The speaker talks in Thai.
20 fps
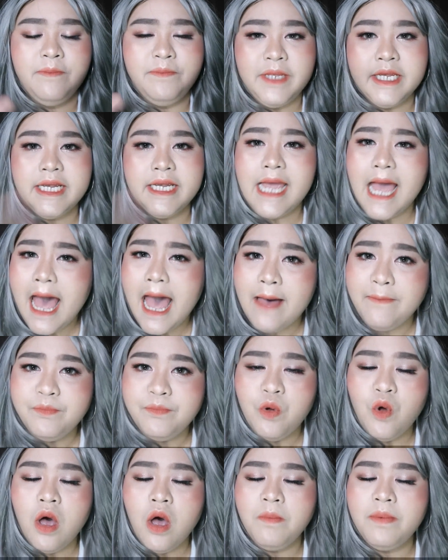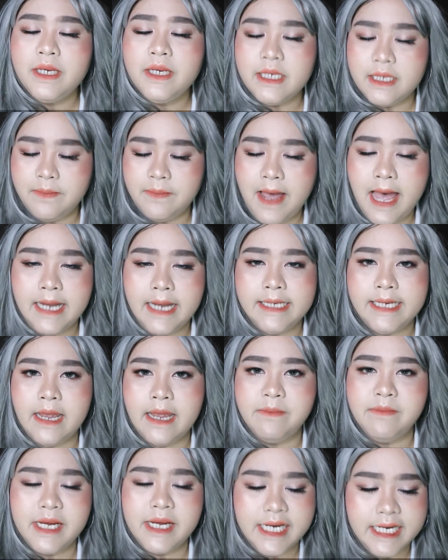พิกอัพพวกผลิตภัณฑ์เนี่ย
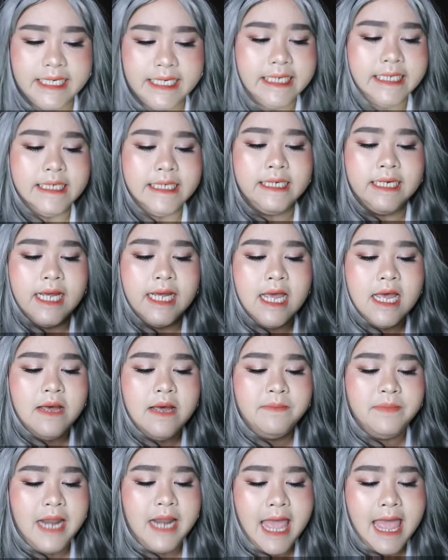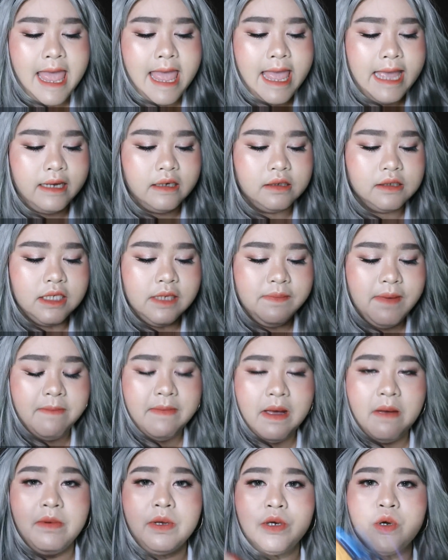มาได้ดีแปรงที่ปั๊ม
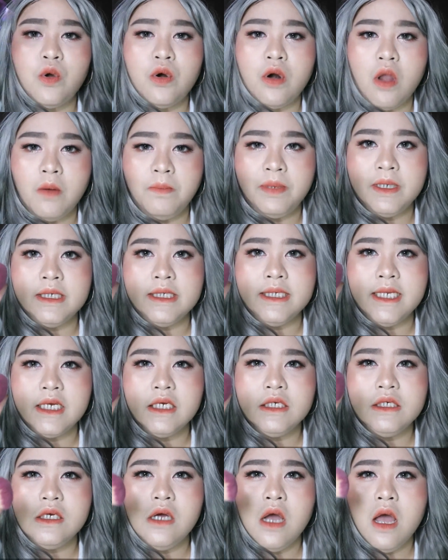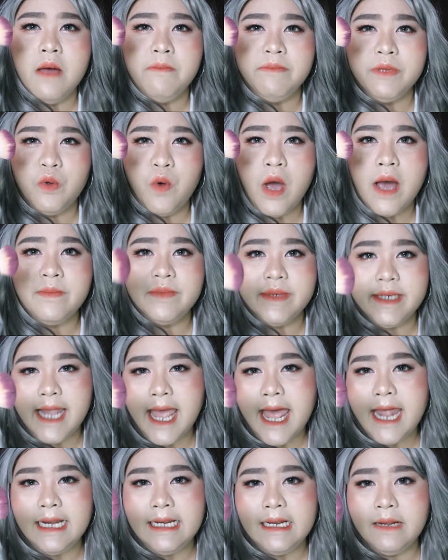เอามารองพื้นเนี่ยก็คือมีความ
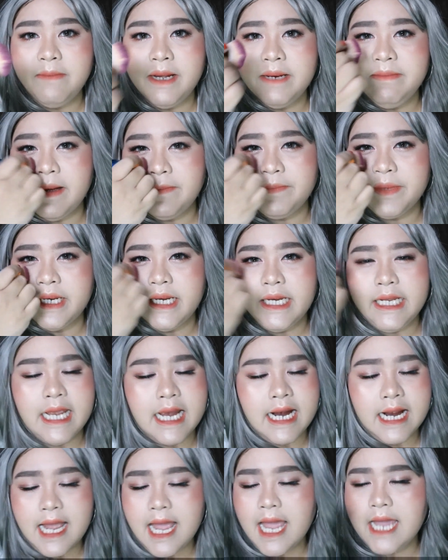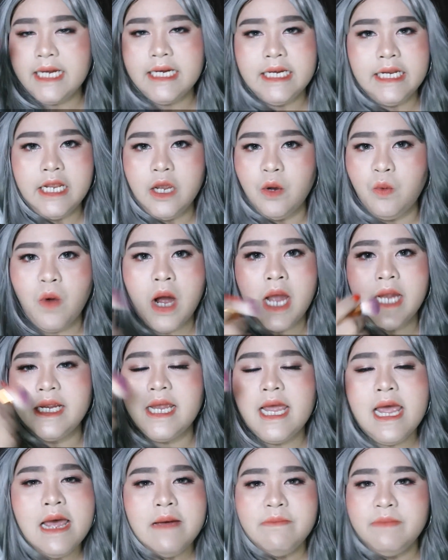แน่นแล้วมันแบบเกลี่ยง่ายเกลี่ยไว
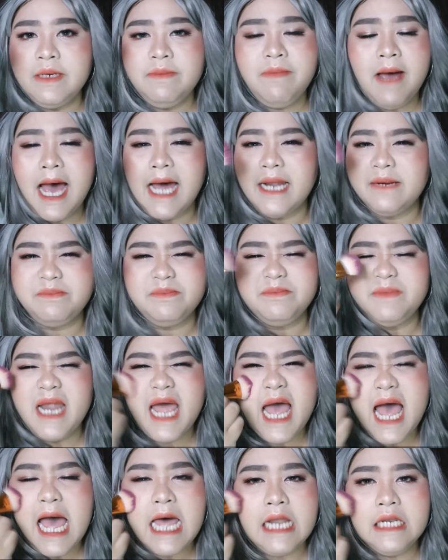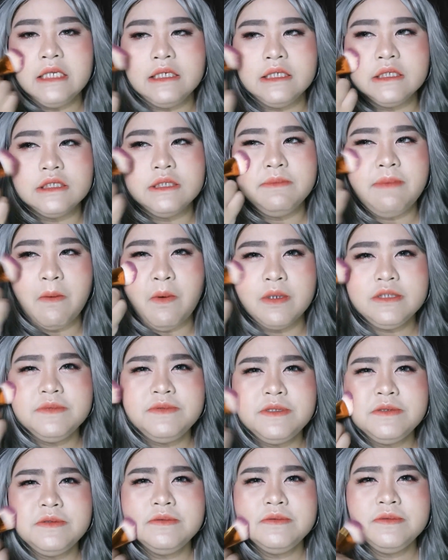ไม่บาดหน้าเลยคือแบบว่า
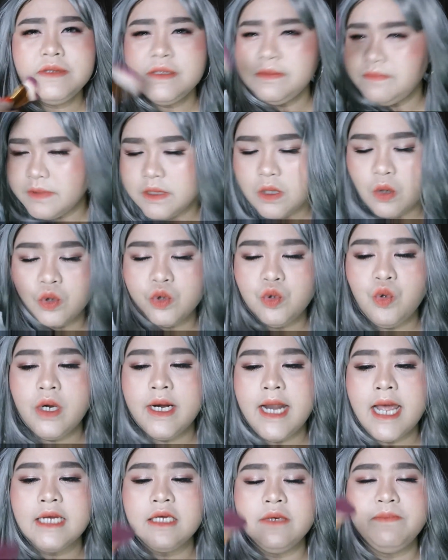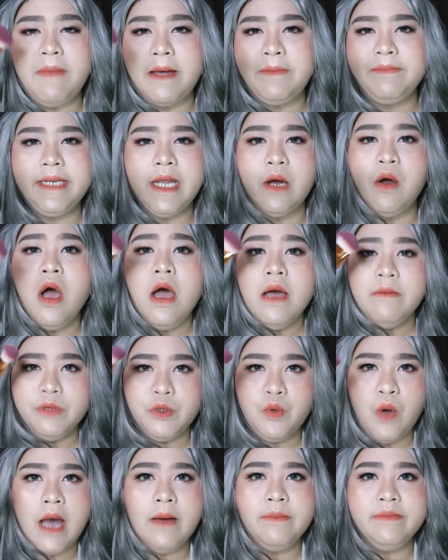จับลงทั่วหน้าคือแป๊บเดียวมี
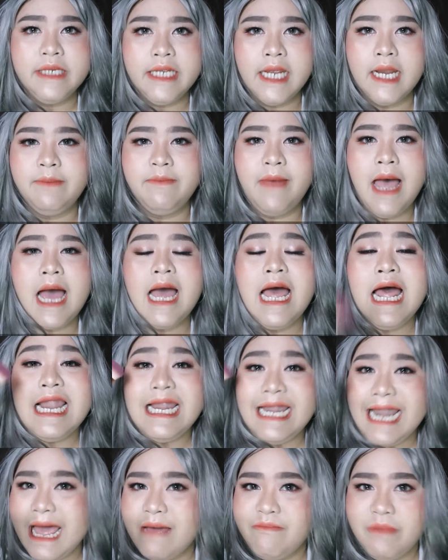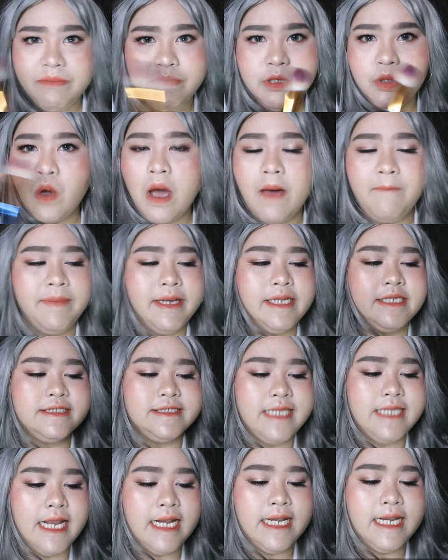ความเนียนมากและไม่มีความเป็น
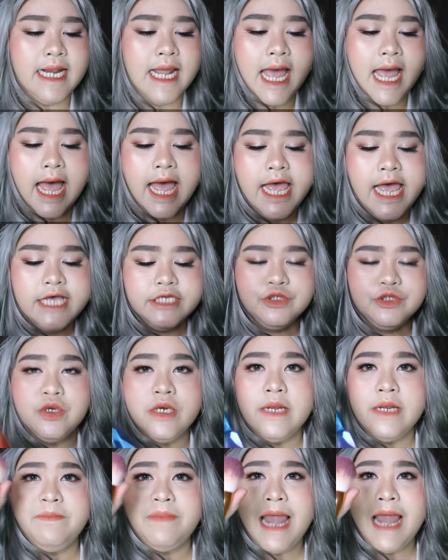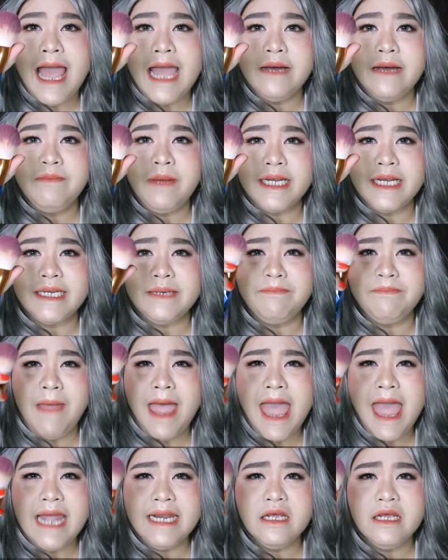เส้นนะคะส่วนไอ้แปรงปัด
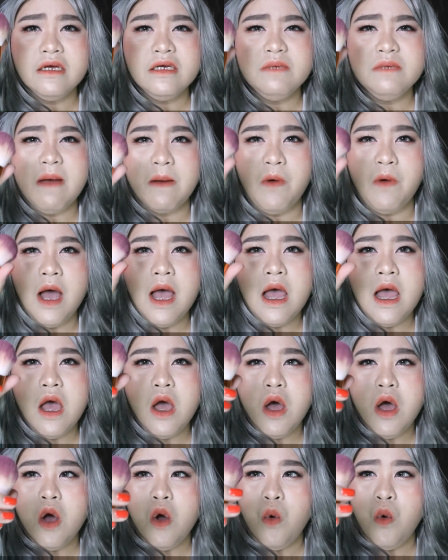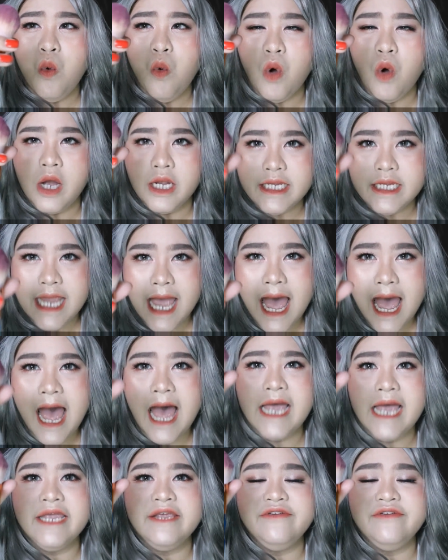แป้งนี่ก็คือแบบว่าหัวใหญ่
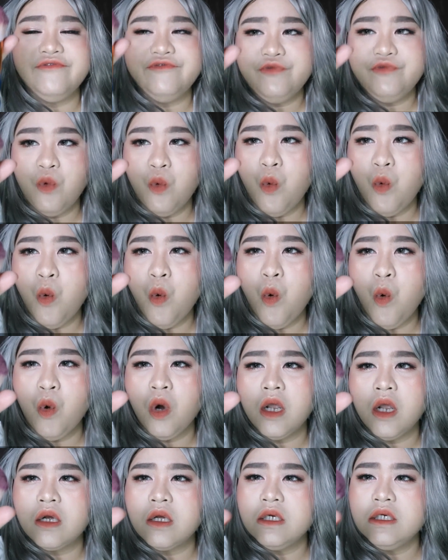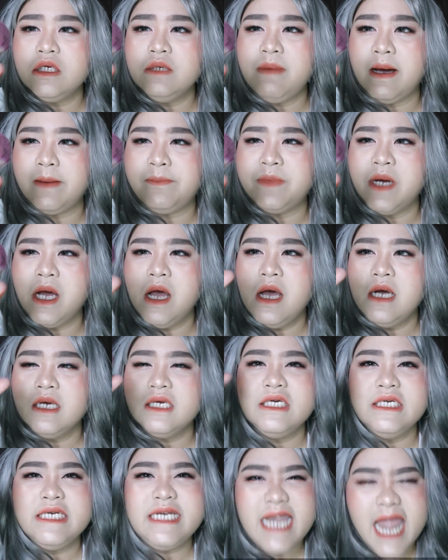ฟูแล้วก็คือแบบ
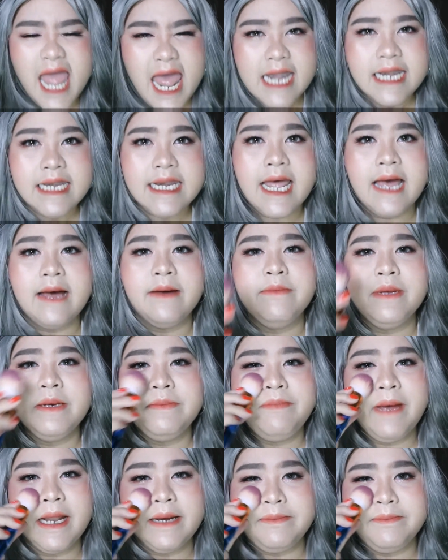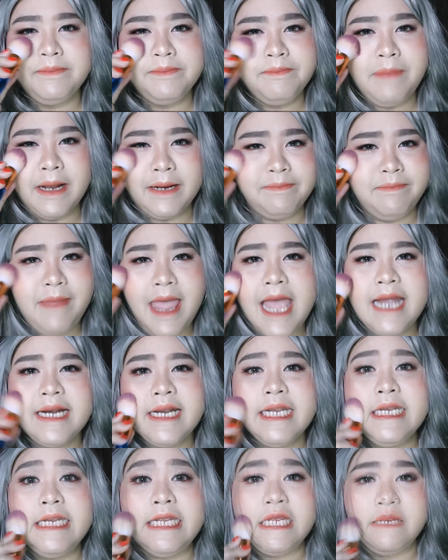คือแน่นอะมันปัดแป้ง
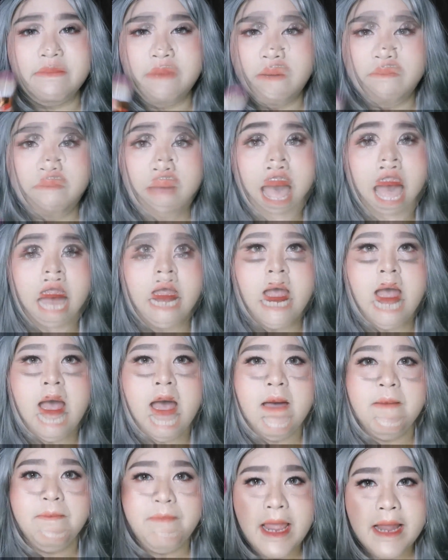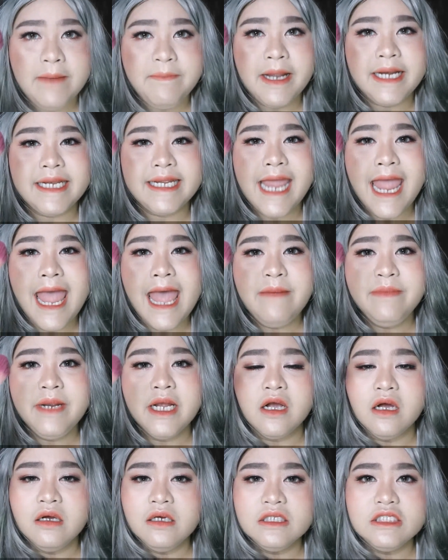ได้ดีมากๆนะคะแป้งปัดแก้มเนี่
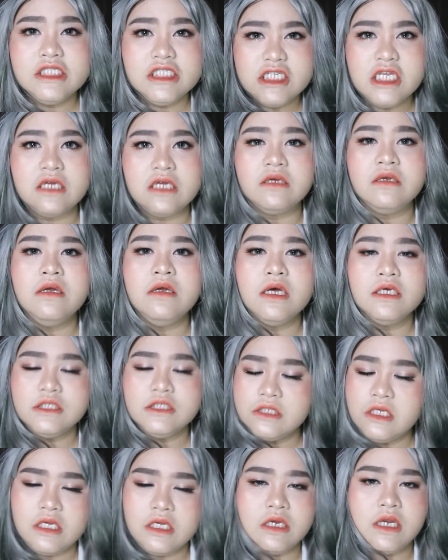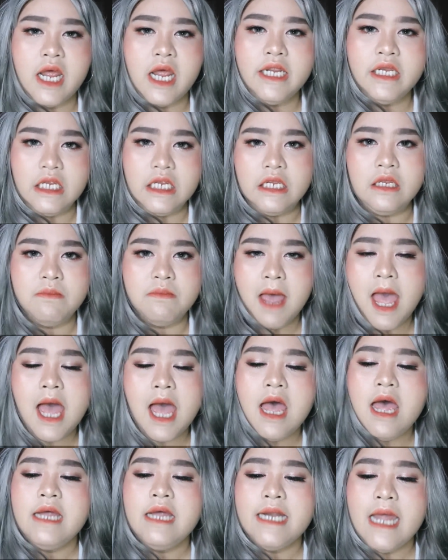ยก็คือจิกเนื้อสีได้ดีมาก
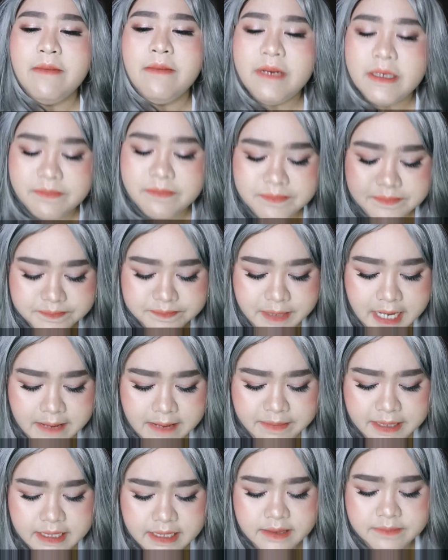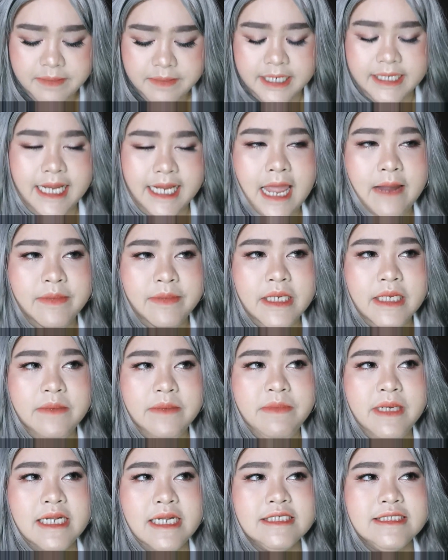ถ้าเป็นปัดแก้มที่
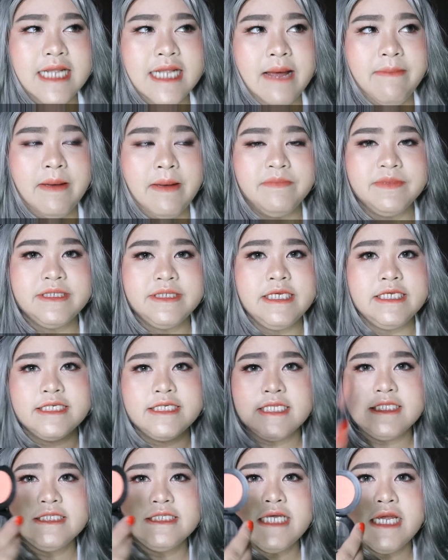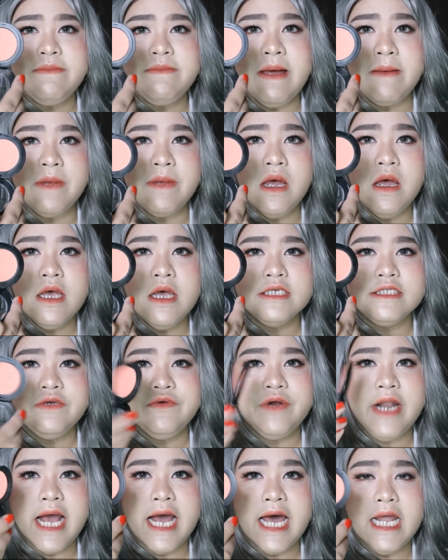มีลักษณะแบบสีชัดเจนแบบซิ
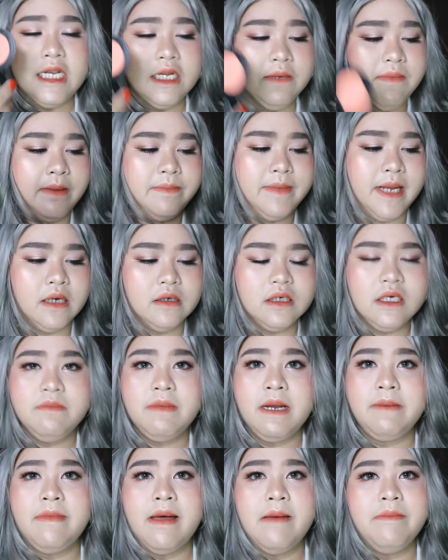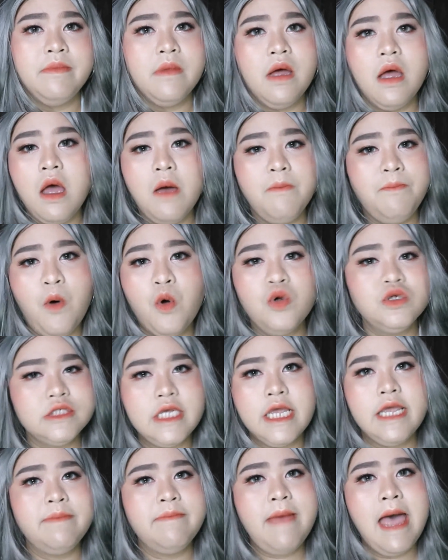วนาคัลเลอร์แบบเนี้ยคือมันแบบโป๊ะ
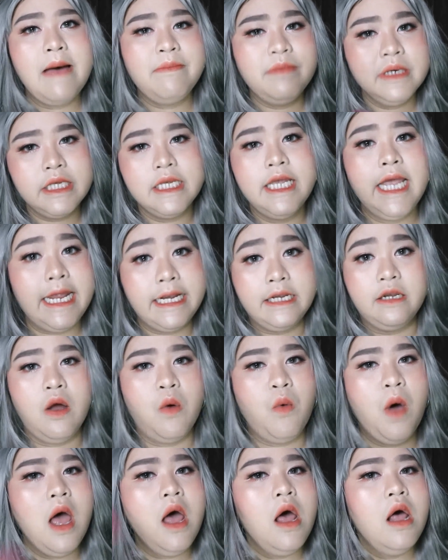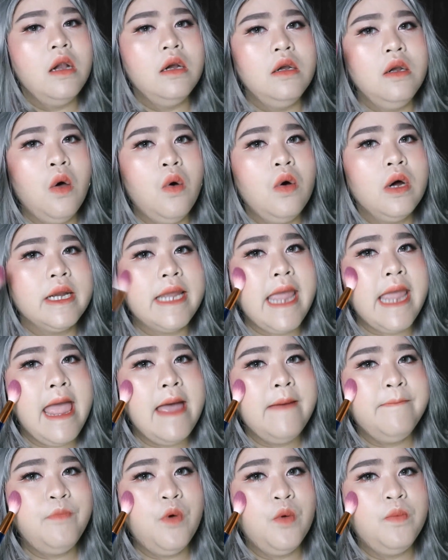เชะมากเมื่อกี้เห็นนะว่าลงแก้
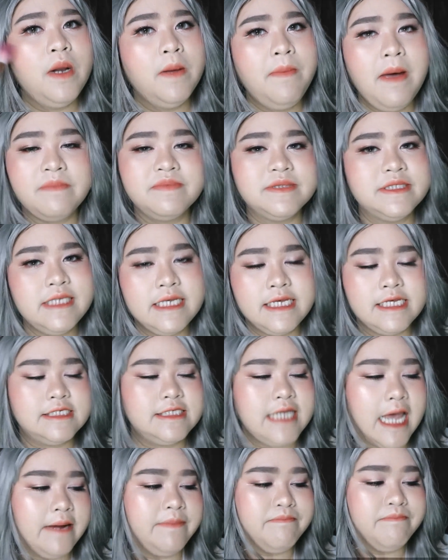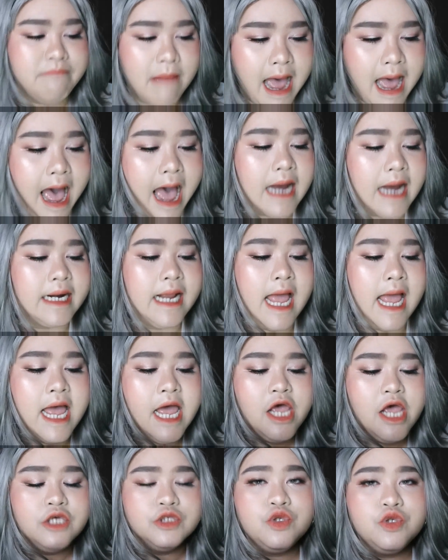มปุ๊บแล้วแบบสีชัดมากนะคะ
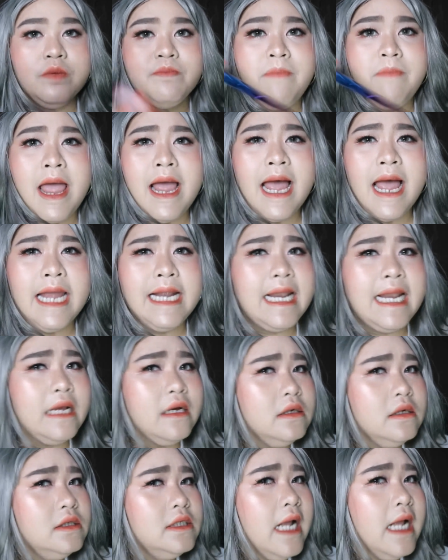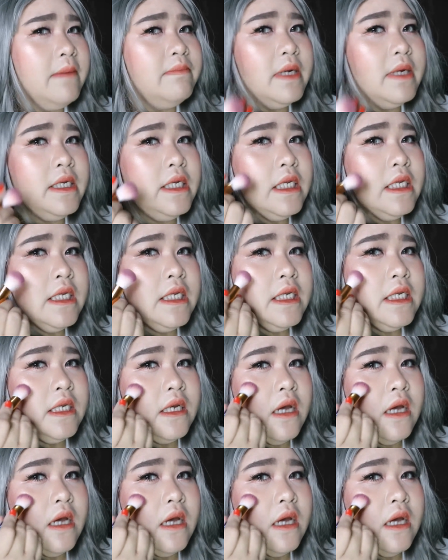ส่วนแป้งไฮไลท์ก็คือทำได้ดี